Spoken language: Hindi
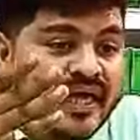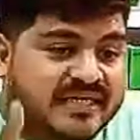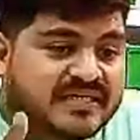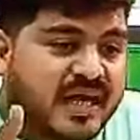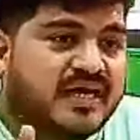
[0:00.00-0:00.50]

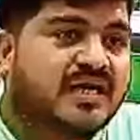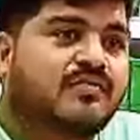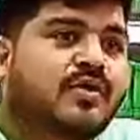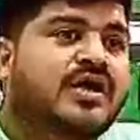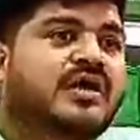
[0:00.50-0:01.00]
एक साल की
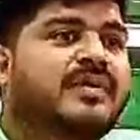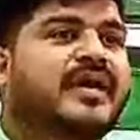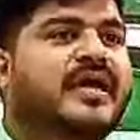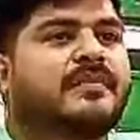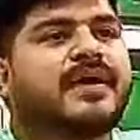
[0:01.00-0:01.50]
वारंटी में
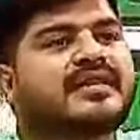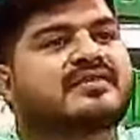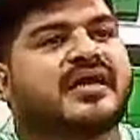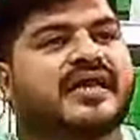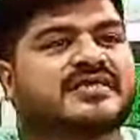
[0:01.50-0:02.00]
ए
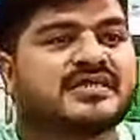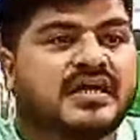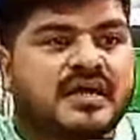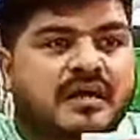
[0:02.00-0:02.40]
बहत्तर एस